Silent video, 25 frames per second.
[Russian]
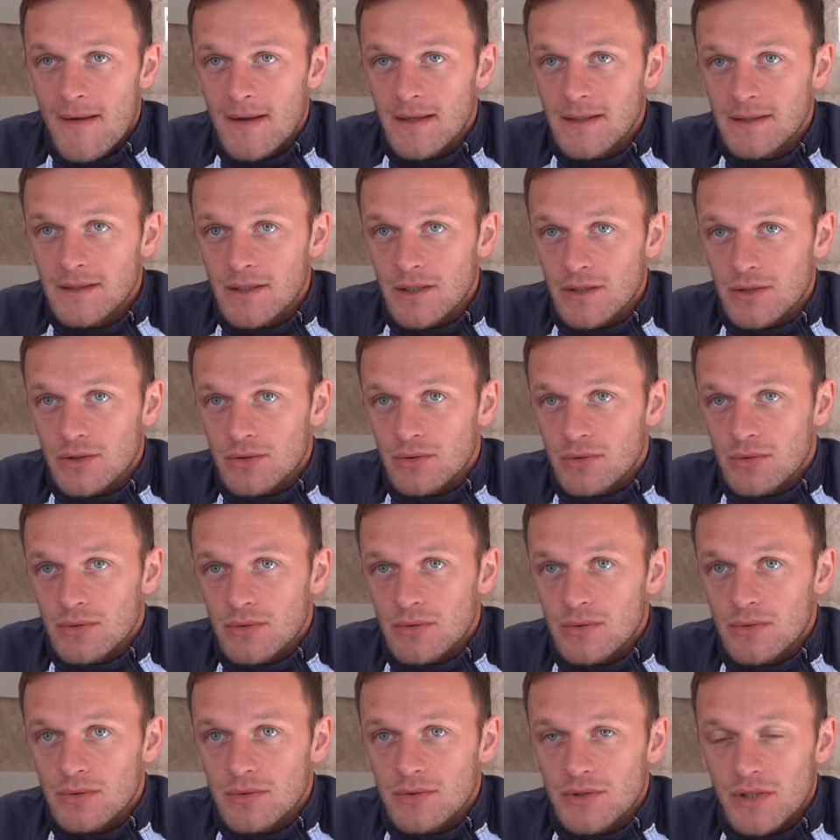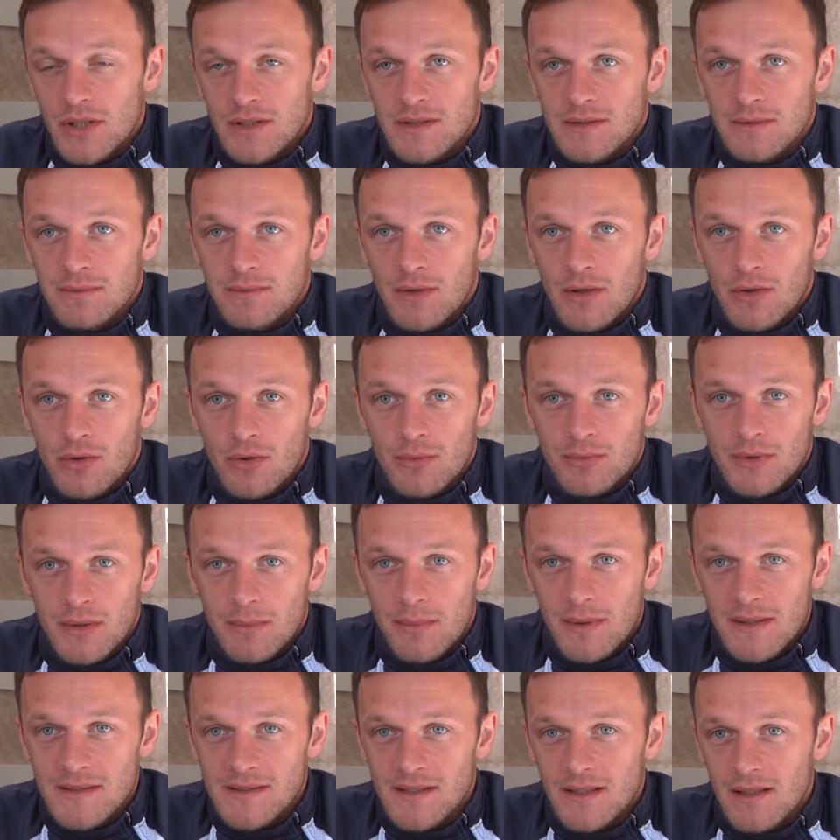Так что сейчас в каком-то
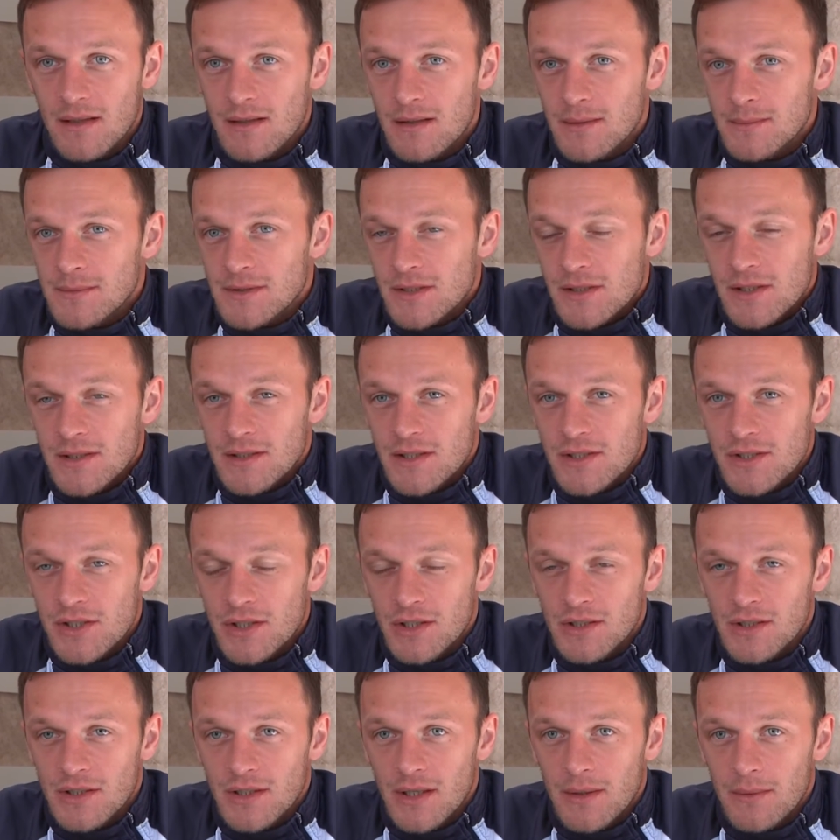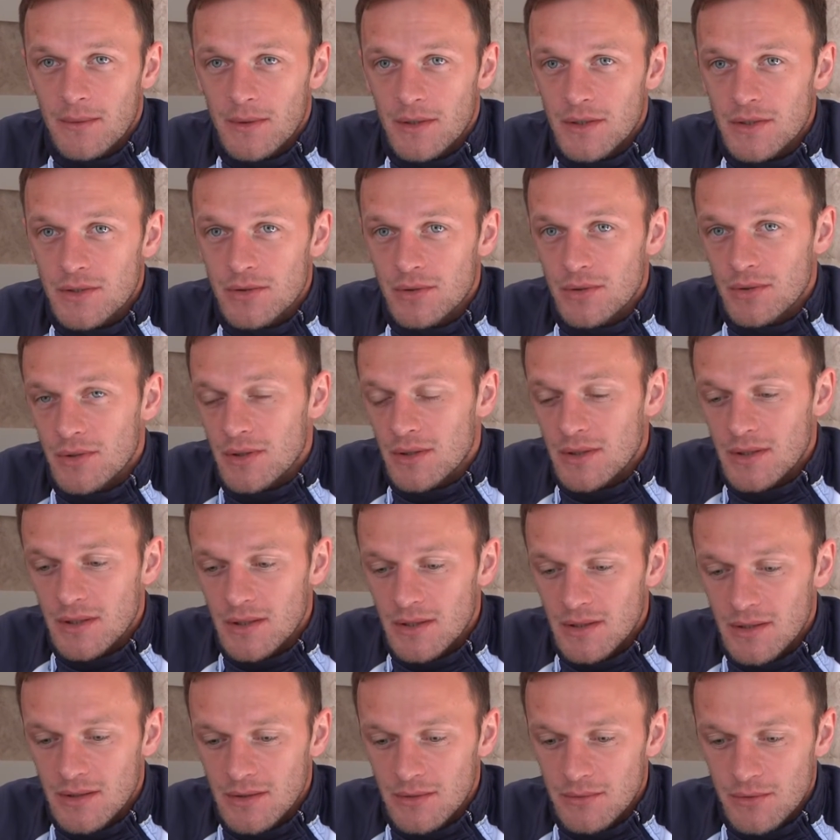процентном соотношении говорить что-то
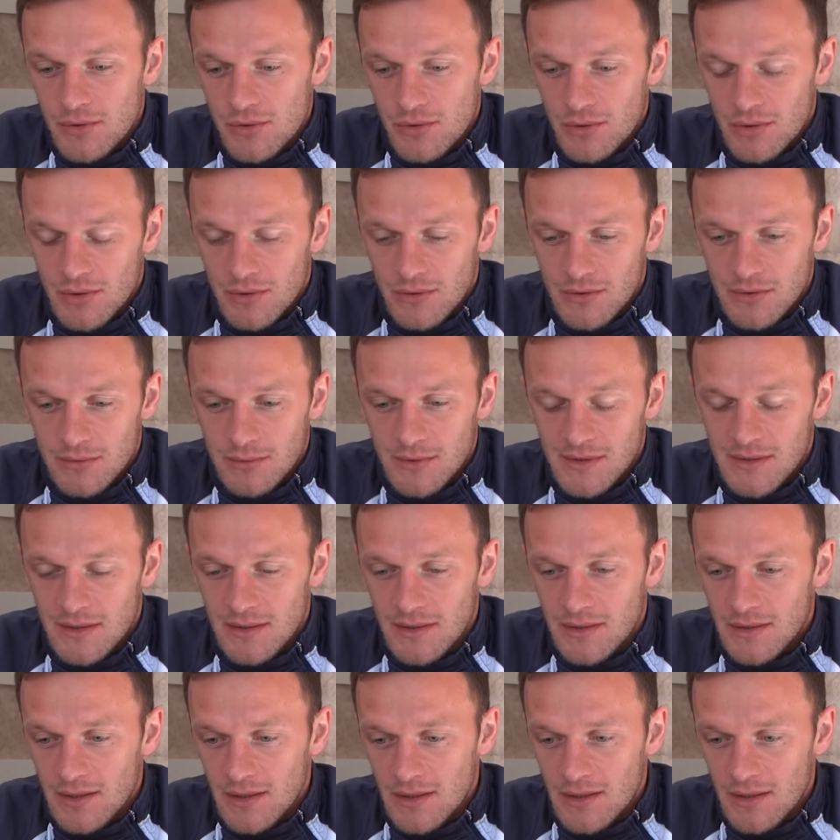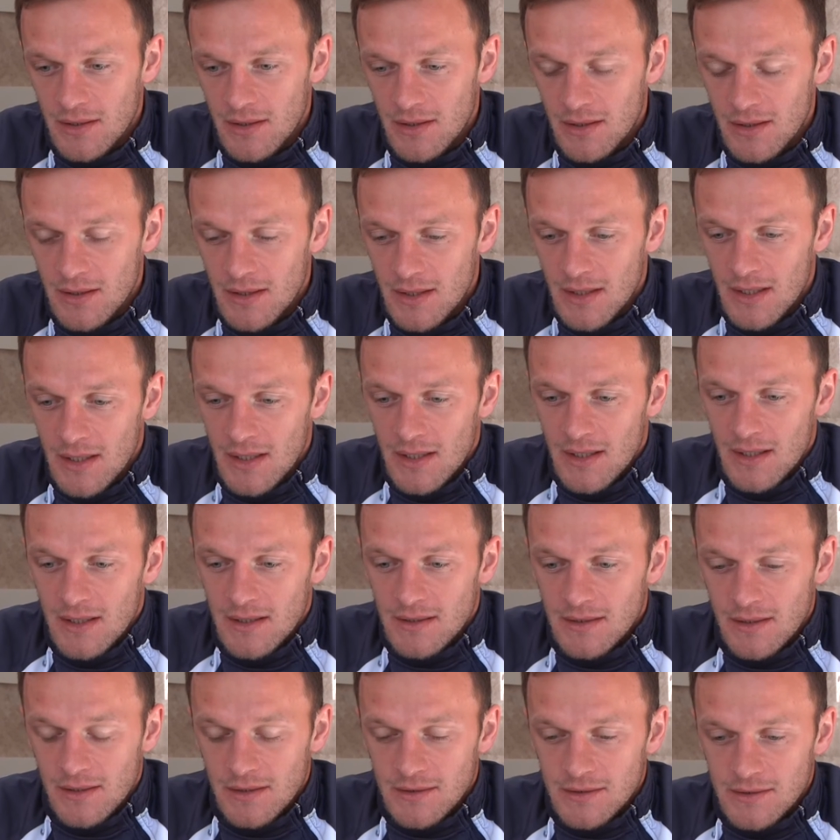я не вижу этого смысла. Тренера
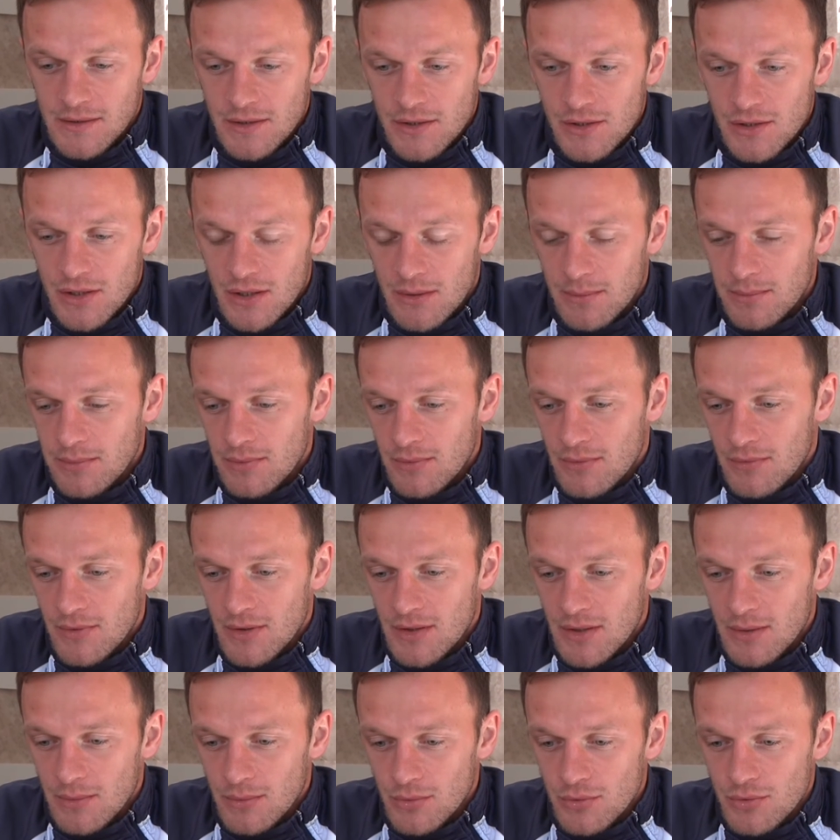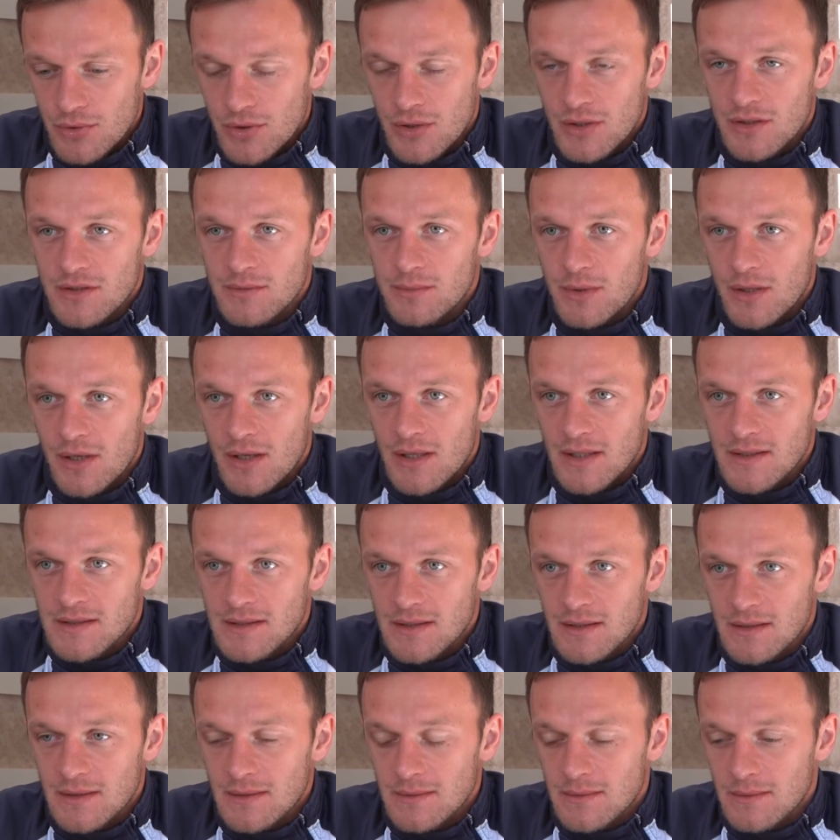Тренерский штаб в этом лучше разбирается.